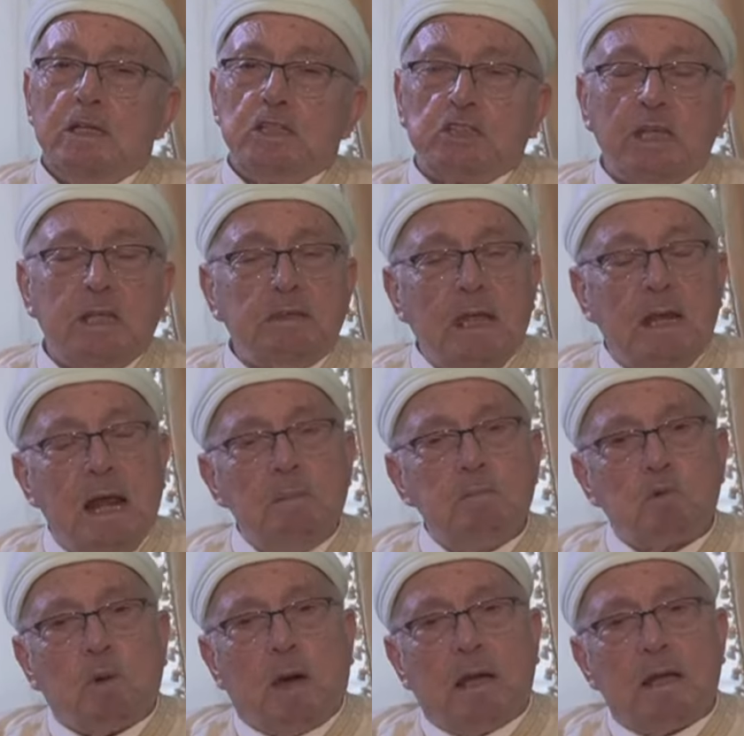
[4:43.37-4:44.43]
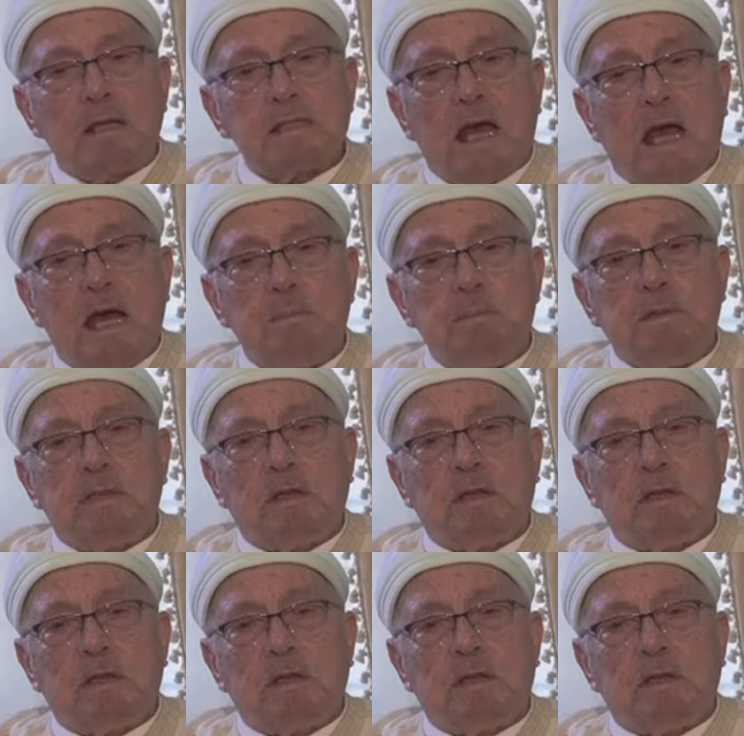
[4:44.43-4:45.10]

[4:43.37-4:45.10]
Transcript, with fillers: اشتد الأمر على صحابة